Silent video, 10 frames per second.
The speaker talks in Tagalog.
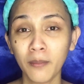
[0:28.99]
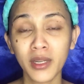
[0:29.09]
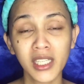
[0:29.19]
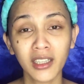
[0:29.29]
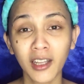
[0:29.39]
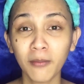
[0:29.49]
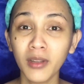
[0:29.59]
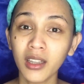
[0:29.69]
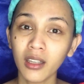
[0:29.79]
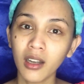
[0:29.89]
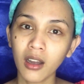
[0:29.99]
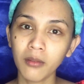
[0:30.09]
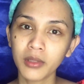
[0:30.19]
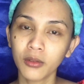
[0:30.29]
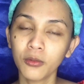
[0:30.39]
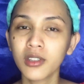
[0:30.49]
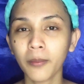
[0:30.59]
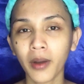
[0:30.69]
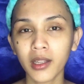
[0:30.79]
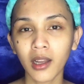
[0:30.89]
presentable tan-aw bisag
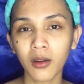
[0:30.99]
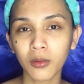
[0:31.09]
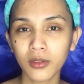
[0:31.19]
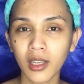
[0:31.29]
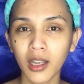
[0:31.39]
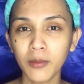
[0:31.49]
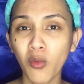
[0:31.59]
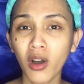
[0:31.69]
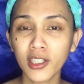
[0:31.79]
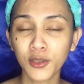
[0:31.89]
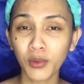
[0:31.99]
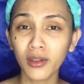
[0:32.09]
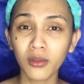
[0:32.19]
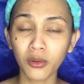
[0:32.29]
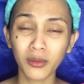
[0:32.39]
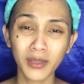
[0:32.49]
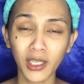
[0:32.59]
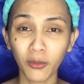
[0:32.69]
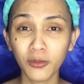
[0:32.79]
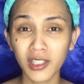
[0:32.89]
unsa pa ka dako sa imuhang sweldo or
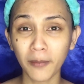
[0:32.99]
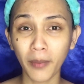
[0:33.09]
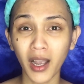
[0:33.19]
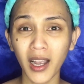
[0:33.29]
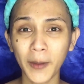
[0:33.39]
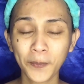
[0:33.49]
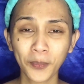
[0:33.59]
bisag unsa pa ka